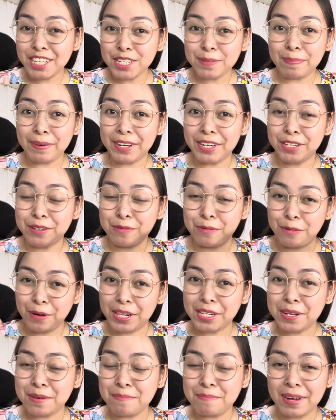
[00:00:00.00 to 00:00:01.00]
Inspired!
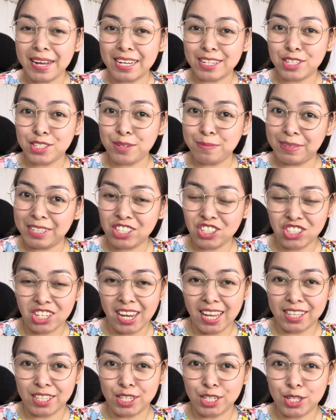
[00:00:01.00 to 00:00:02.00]
Welcome back to my
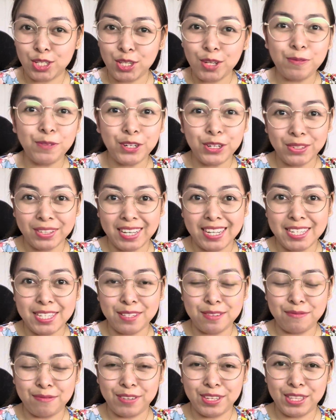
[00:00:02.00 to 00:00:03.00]
channel. So for
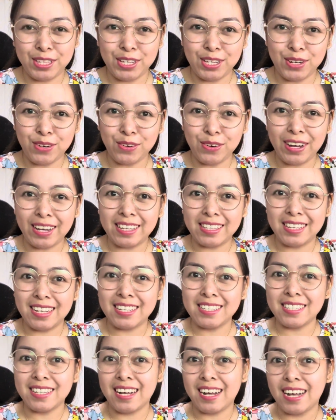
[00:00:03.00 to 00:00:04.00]
today's video ay
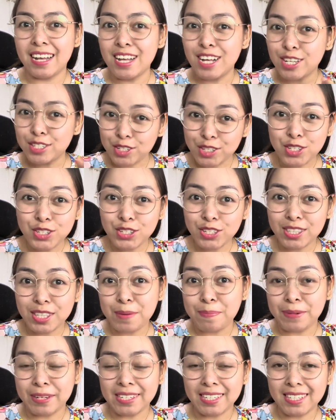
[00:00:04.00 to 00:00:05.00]
nasa susunod na
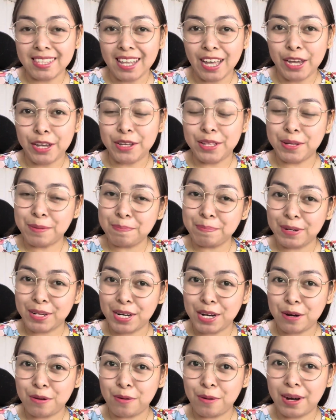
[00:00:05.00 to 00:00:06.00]
part na tayo ng
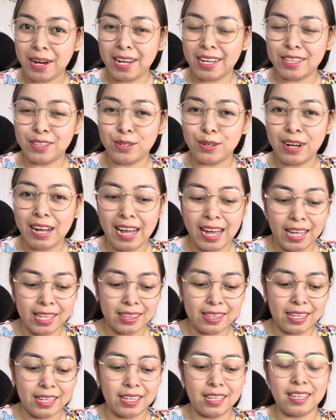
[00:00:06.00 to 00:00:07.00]
paggawa ng
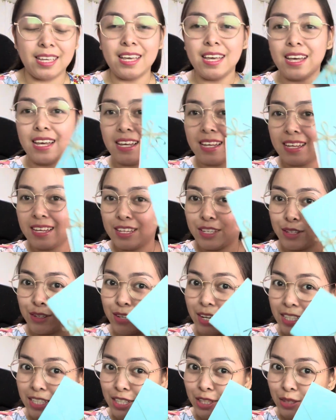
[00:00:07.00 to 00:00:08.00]
ating yung
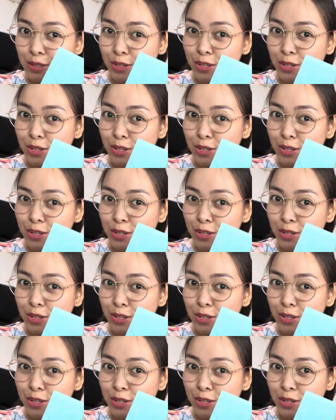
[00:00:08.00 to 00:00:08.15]
ganito,